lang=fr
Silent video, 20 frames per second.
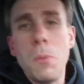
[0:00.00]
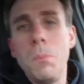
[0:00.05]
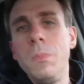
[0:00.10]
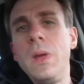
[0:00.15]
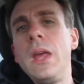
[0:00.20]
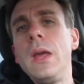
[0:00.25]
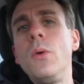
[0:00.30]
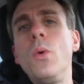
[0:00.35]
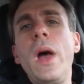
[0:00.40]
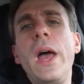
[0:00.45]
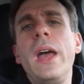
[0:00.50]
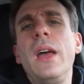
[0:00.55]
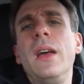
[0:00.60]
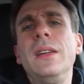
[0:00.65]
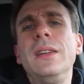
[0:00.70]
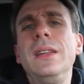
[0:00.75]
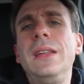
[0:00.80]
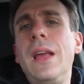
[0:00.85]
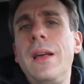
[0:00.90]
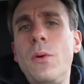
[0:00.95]
Mais ouais,
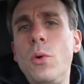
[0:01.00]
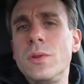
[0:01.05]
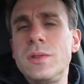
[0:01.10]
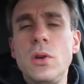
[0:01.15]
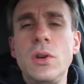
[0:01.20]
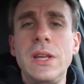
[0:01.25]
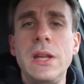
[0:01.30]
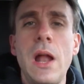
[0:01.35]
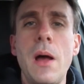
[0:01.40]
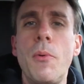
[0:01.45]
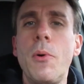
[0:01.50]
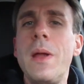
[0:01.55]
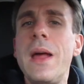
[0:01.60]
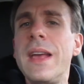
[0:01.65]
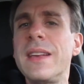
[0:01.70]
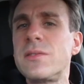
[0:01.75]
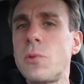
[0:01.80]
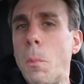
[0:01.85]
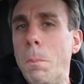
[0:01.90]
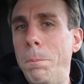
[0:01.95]
on sent qu'il a un problème
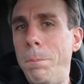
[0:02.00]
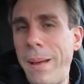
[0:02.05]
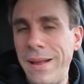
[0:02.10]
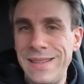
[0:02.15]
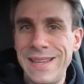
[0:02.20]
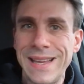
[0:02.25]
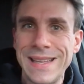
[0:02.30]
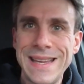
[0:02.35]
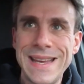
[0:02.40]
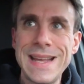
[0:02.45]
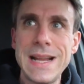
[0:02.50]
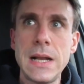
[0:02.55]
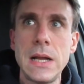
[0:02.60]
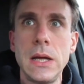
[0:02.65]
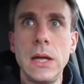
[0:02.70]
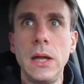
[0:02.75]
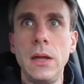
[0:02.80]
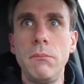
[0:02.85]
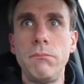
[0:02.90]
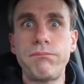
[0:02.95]
avec son
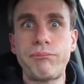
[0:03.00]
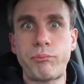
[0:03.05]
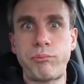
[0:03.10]
paternel, et